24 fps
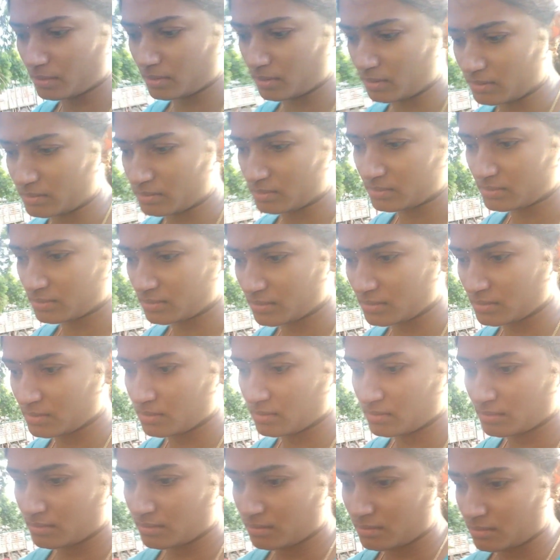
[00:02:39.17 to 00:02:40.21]
సో
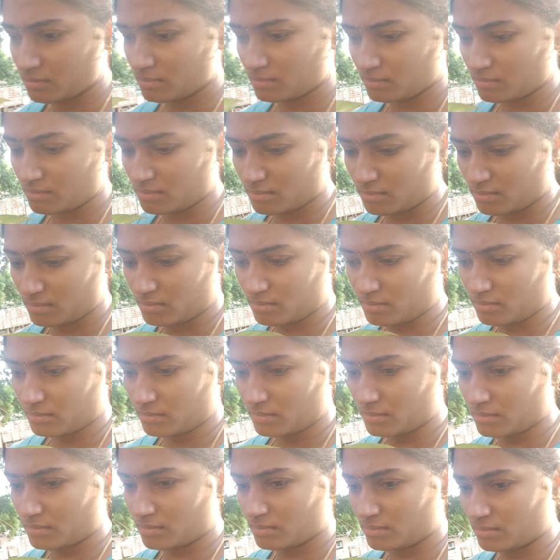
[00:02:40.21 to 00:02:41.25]
బాగుంది కదా అని చెప్పేసి
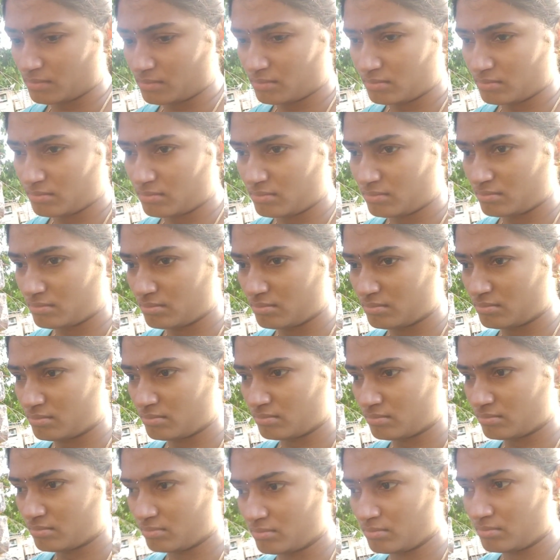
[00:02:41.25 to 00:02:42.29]
తీసుకున్నాము
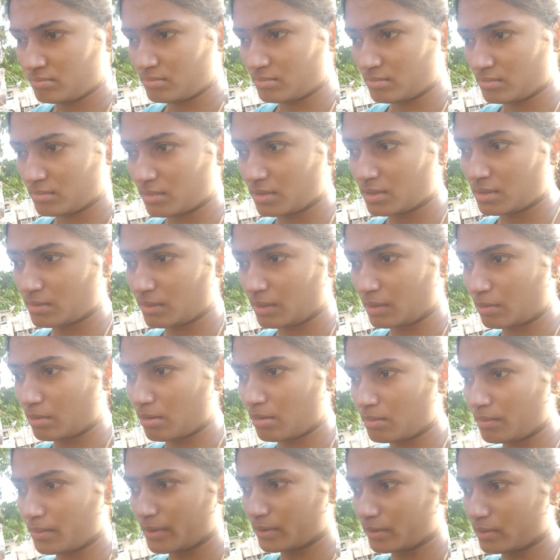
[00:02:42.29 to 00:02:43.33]
ఇలాంటి
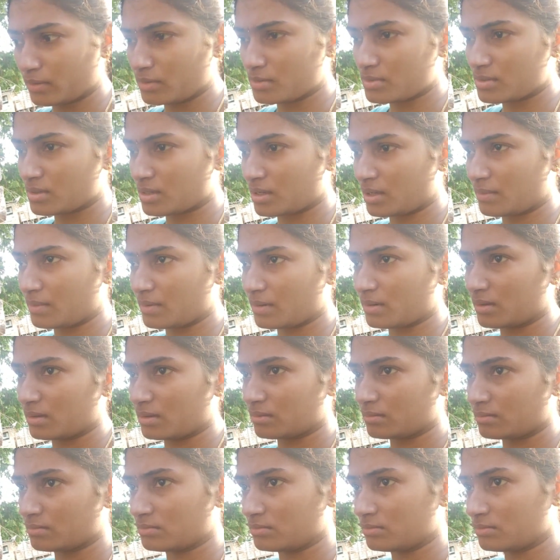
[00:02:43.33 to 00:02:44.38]
మొక్కలు ఇంట్లో పెంచుకోవడం
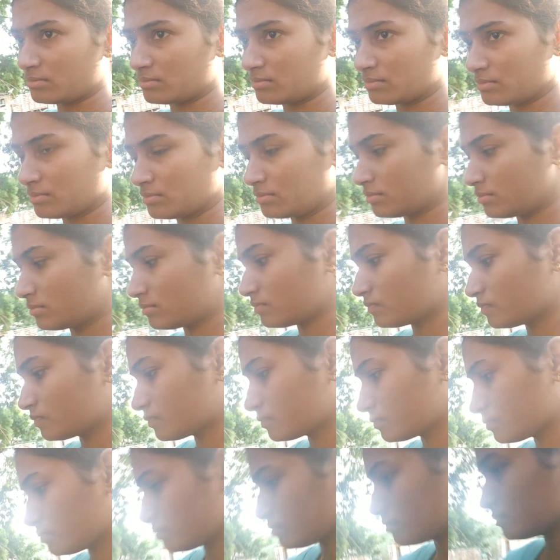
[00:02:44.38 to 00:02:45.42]
వల్ల చాలా
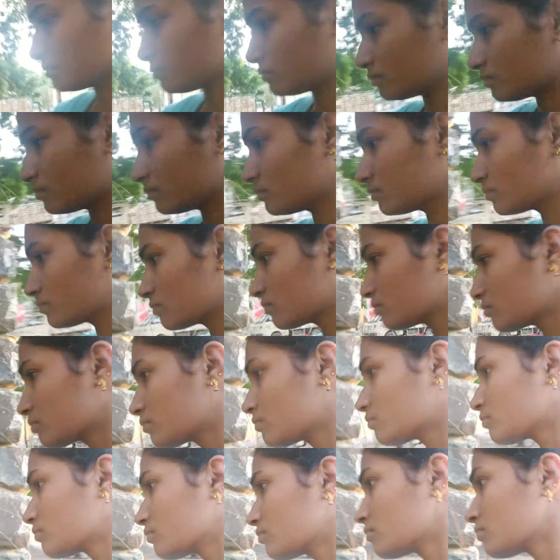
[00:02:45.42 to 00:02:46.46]
మంచిది కదా సో
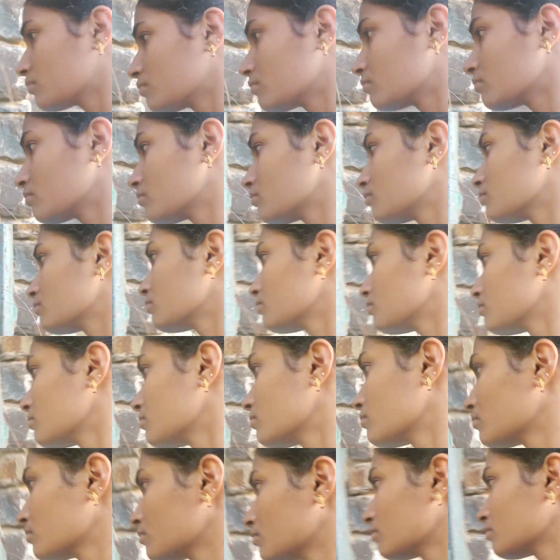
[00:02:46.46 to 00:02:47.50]
అందుకోసము
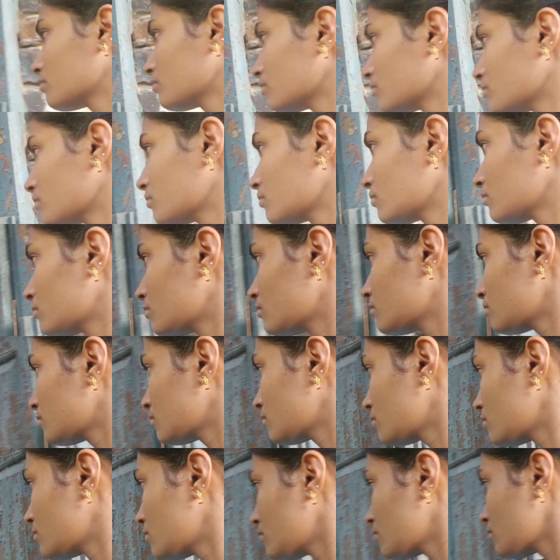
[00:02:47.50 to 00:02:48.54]
ఈ
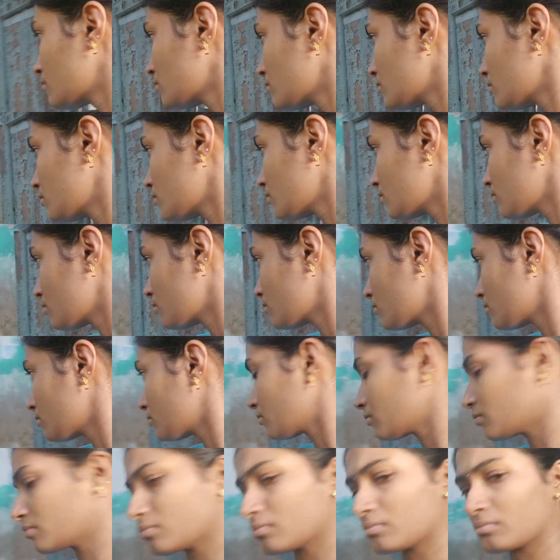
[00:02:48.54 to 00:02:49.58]
మొక్క మాకు వచ్చేసి